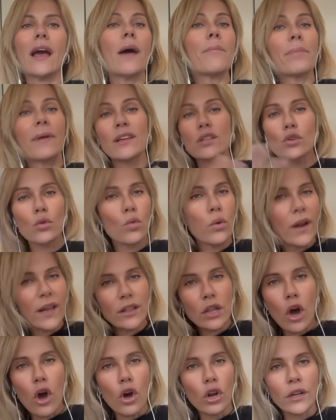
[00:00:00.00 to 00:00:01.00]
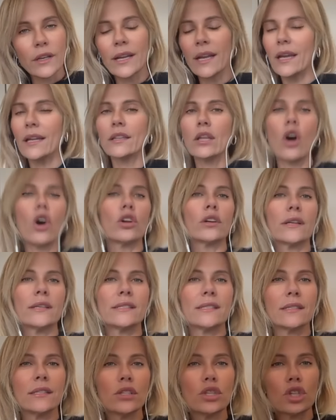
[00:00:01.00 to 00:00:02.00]
ha preso quelle donne, le donne
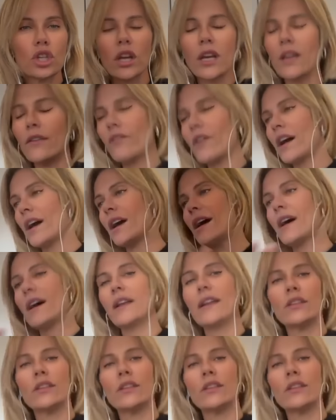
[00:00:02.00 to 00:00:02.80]
si diceva, ah,